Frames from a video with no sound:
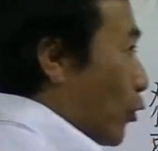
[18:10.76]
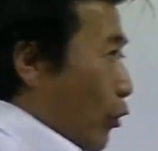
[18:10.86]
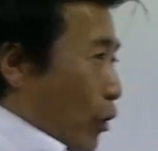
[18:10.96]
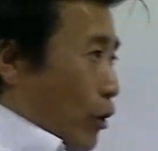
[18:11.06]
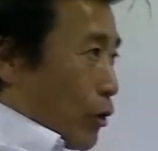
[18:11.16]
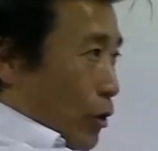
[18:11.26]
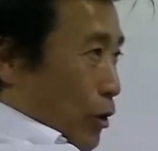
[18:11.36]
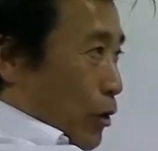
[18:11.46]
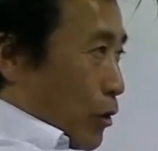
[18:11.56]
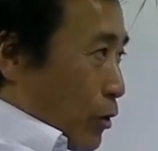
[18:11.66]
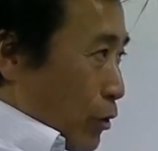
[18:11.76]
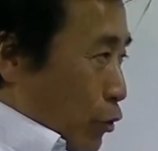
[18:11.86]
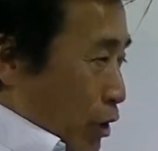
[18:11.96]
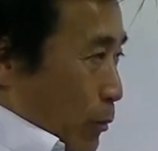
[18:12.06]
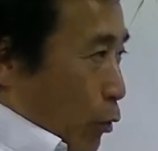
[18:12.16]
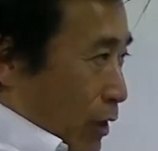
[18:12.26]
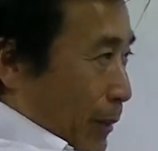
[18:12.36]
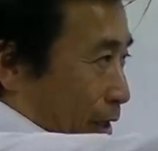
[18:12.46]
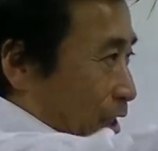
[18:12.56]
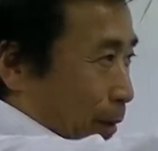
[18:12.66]
の時にもうや
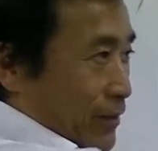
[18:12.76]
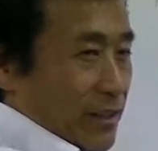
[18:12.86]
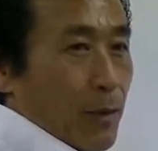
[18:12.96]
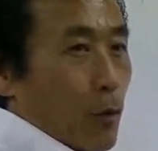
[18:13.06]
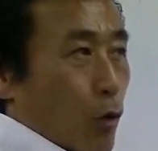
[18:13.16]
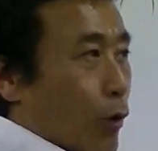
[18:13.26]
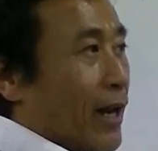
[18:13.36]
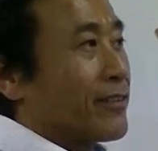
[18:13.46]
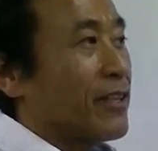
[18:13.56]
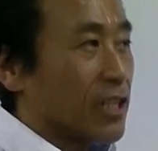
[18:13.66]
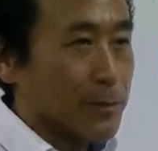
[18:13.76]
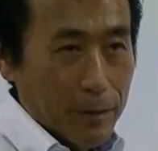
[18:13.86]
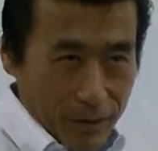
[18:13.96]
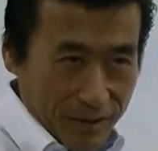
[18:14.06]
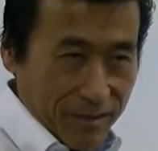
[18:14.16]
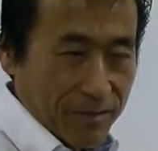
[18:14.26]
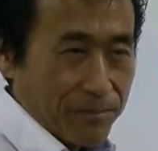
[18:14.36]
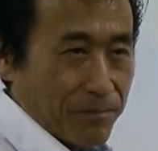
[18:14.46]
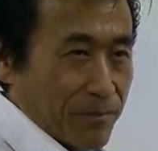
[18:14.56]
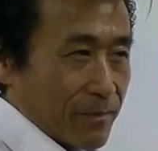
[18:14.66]
めてしまうんですねもう終わらせてしまうんです
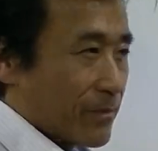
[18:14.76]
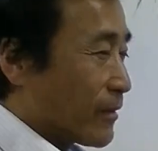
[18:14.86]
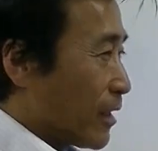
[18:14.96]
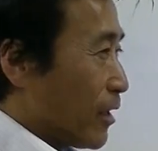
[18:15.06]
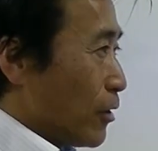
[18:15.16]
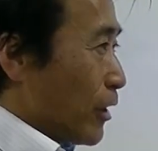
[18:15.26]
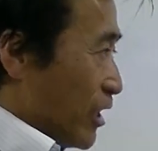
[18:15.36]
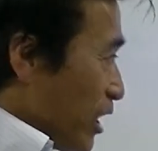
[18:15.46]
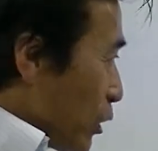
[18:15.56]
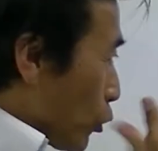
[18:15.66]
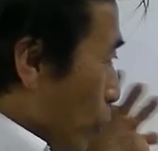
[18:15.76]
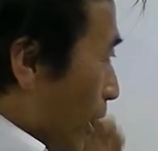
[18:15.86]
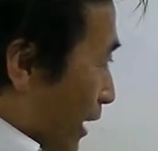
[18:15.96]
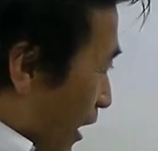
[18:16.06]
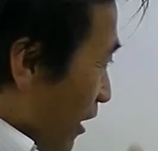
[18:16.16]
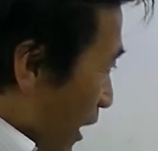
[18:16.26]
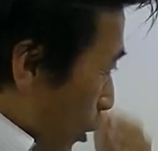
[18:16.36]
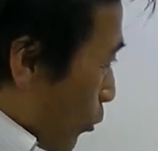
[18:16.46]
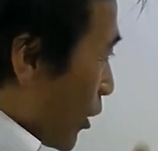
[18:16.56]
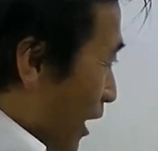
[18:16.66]
でいいことは何回
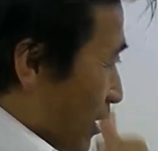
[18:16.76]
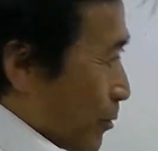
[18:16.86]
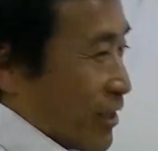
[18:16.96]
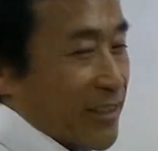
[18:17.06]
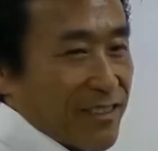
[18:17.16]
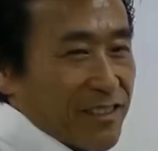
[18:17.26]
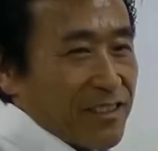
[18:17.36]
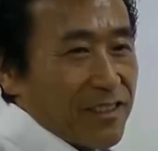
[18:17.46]
思い出してもいいです